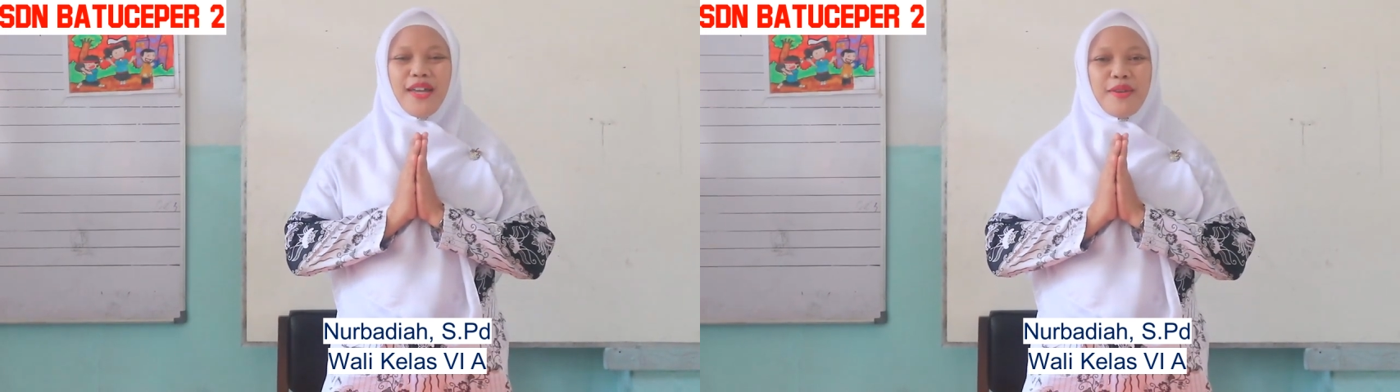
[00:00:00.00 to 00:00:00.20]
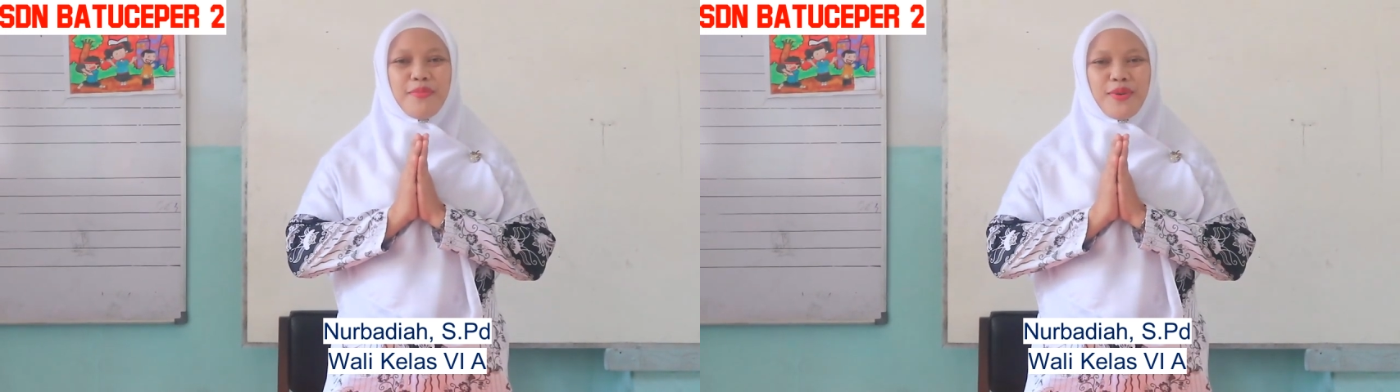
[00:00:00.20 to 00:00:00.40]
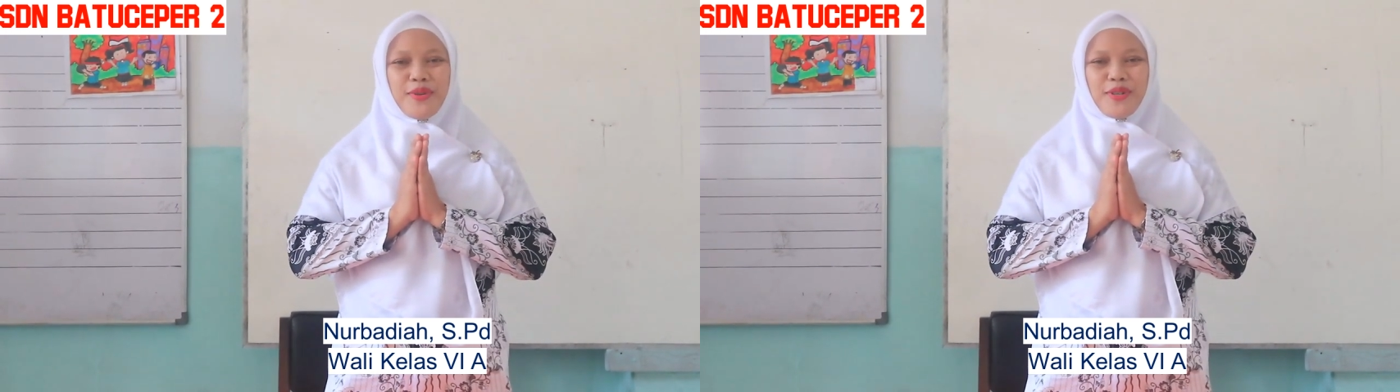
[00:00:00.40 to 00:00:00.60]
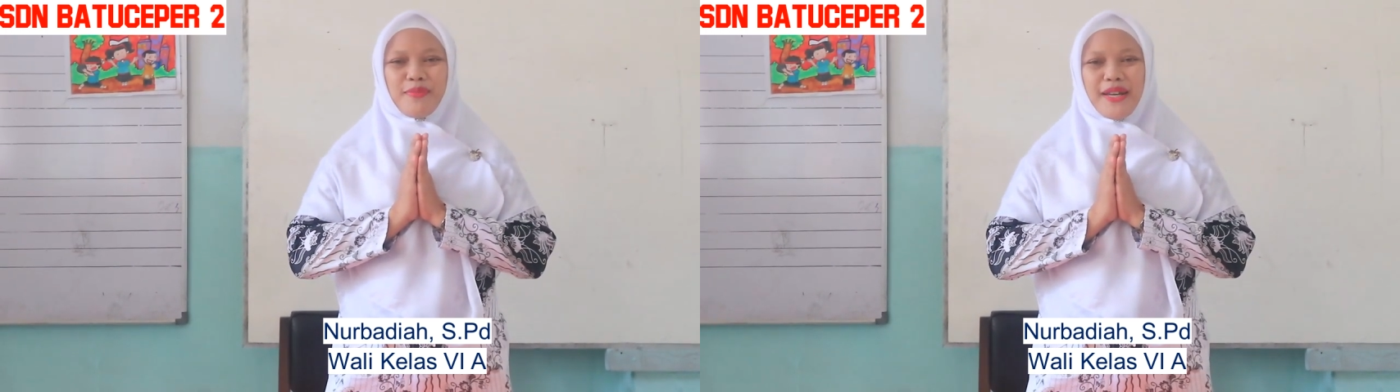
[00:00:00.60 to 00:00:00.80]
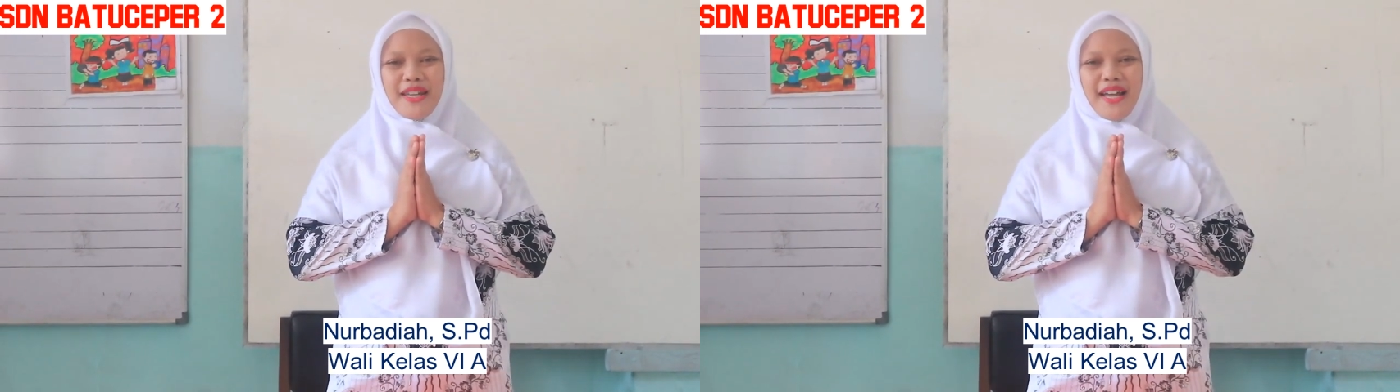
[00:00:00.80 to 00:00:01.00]
Ibu
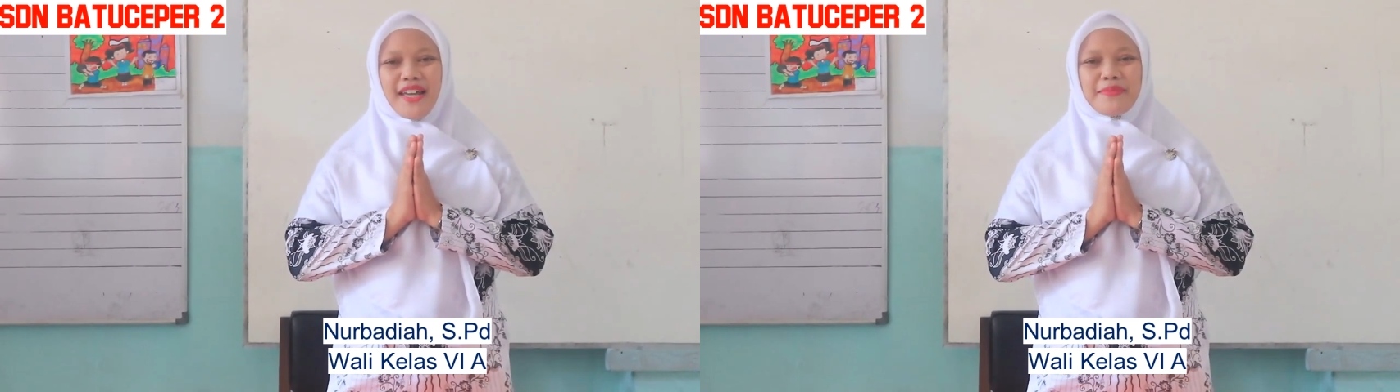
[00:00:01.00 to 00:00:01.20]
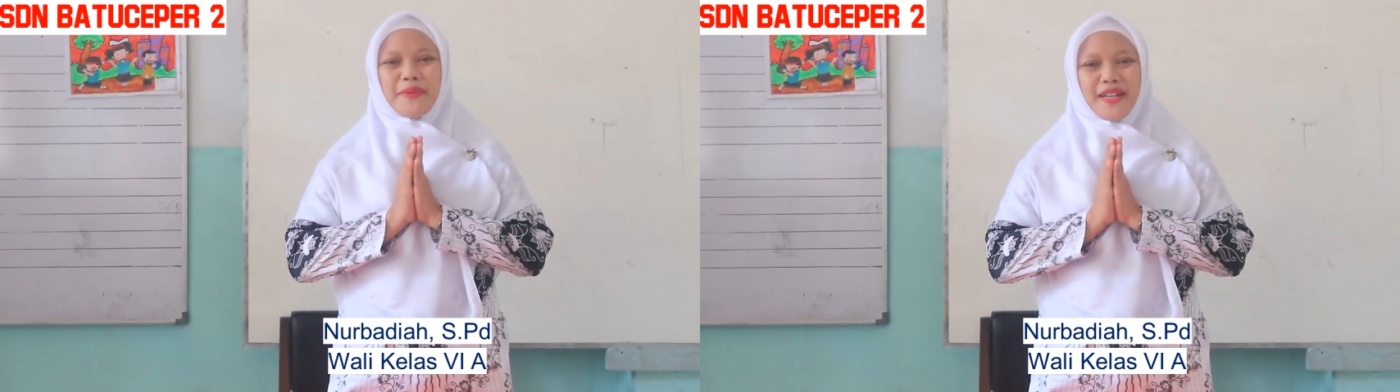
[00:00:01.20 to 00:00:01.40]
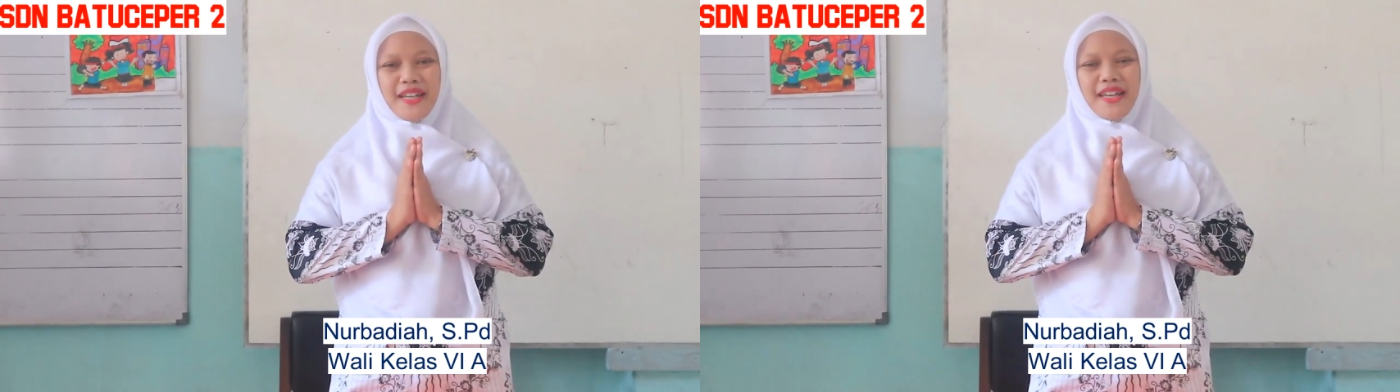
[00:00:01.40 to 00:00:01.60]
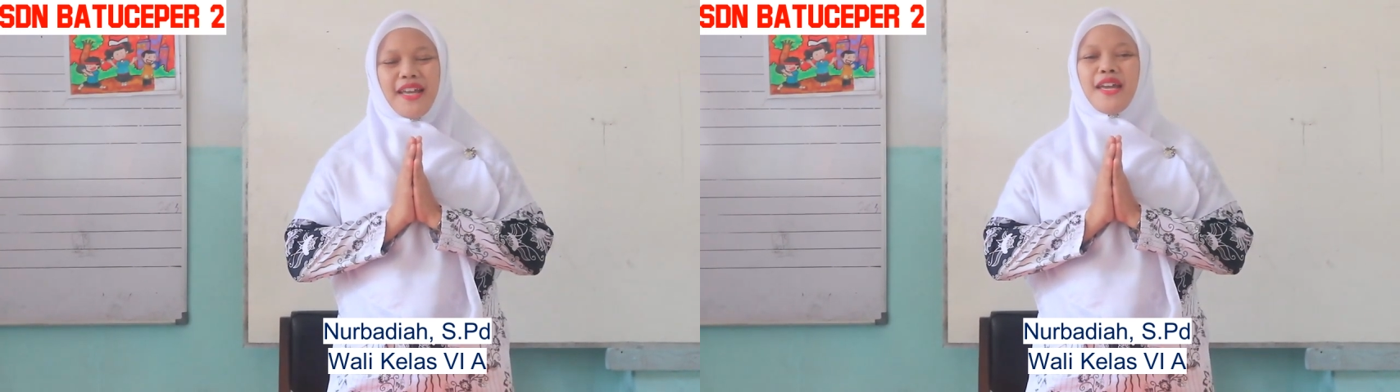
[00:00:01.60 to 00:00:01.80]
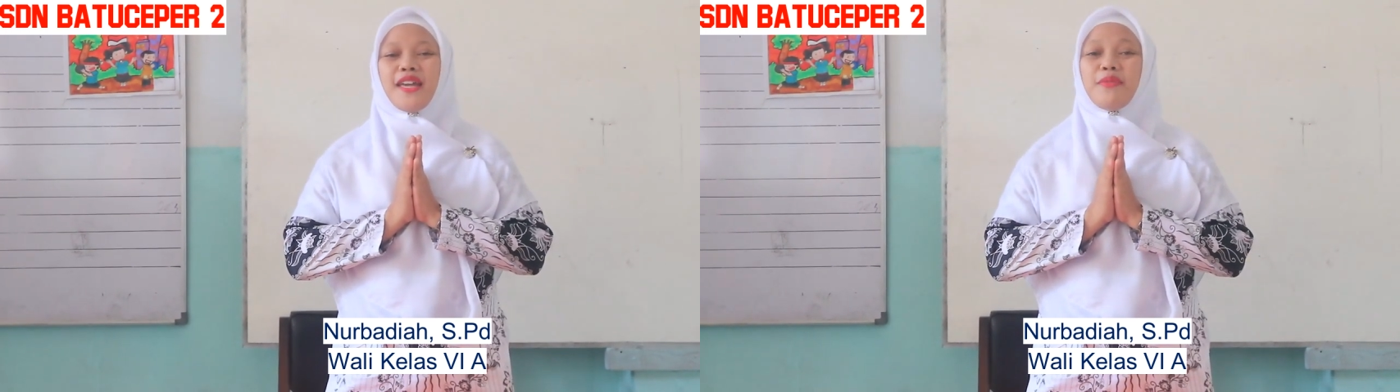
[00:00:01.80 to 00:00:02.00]
Nurbadia SPD.